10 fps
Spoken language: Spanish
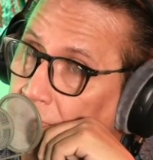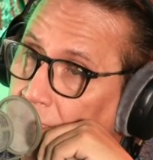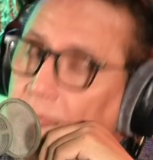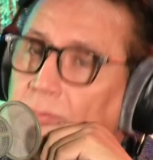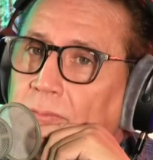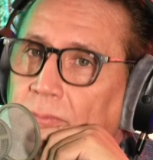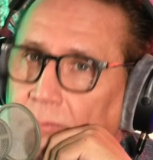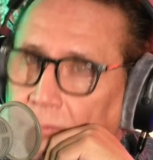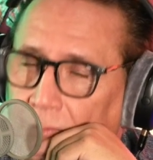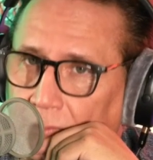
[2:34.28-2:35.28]
o les
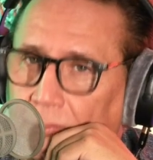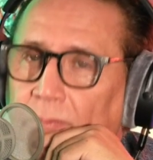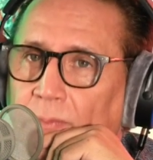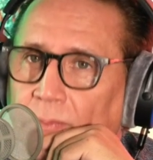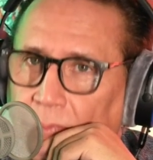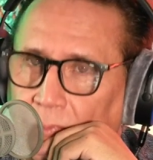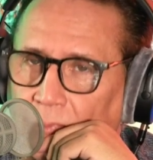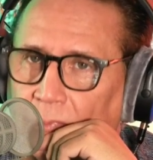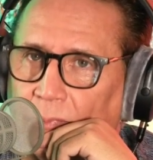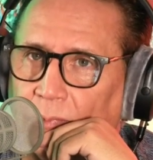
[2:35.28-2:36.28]
hacen trabajar y
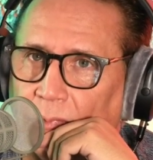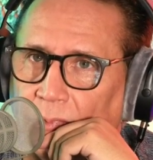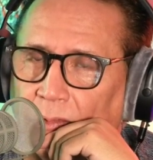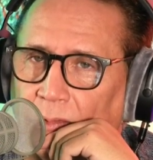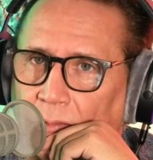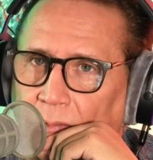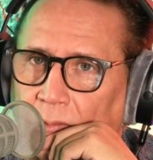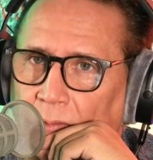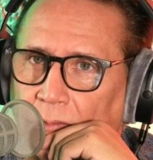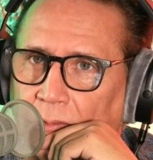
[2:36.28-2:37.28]
les dicen te vas a
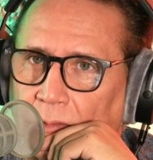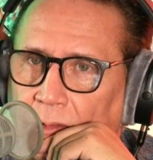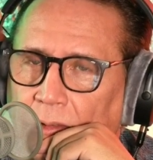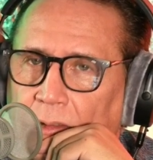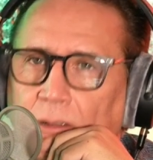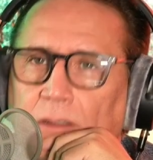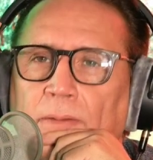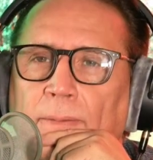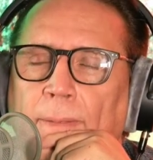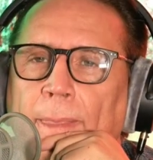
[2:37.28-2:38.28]
quedar 3, cuatro horas hoy
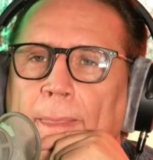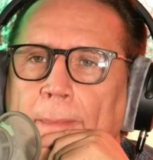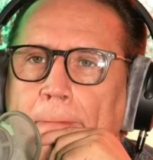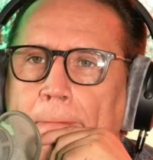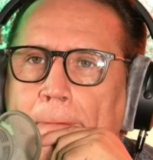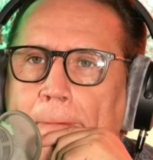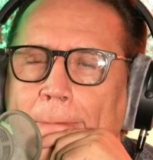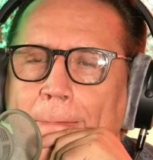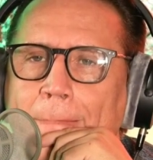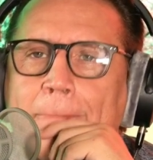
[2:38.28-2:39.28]
más
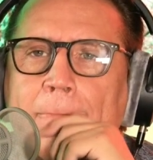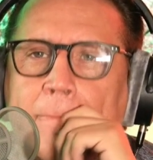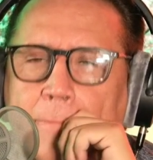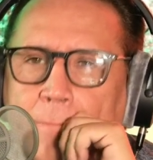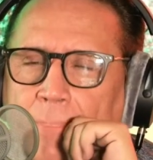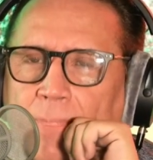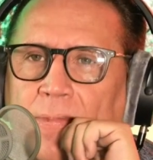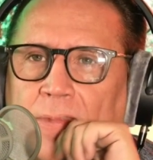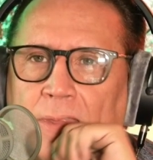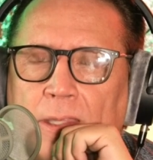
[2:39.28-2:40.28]
entonces dicen, ah, claro, pero
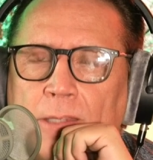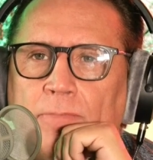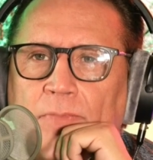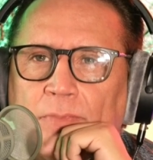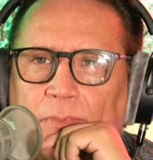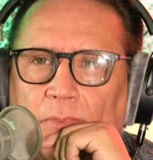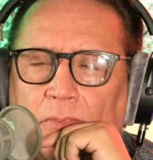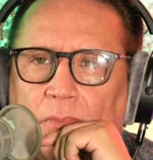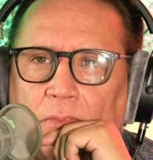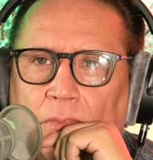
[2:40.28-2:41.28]
es a tiempo, eh,
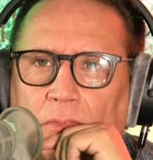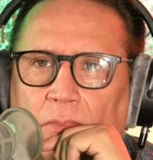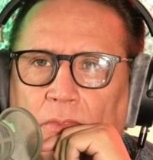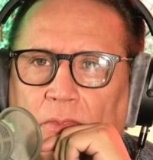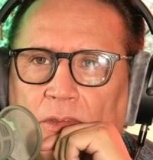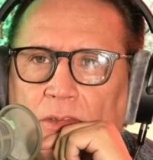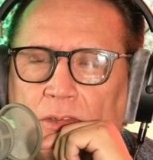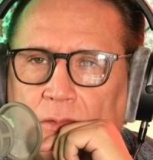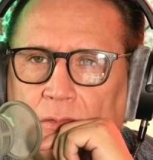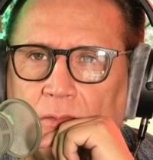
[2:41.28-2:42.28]
tiempo y medio. Sí,
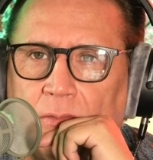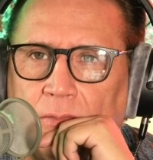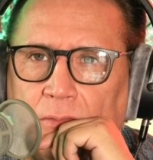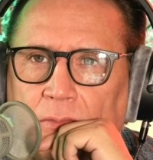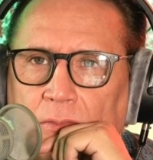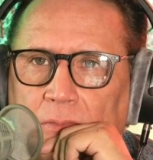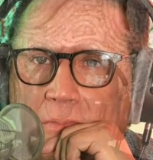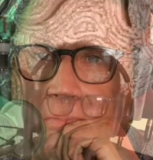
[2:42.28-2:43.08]
claro, tiempo y medio, pero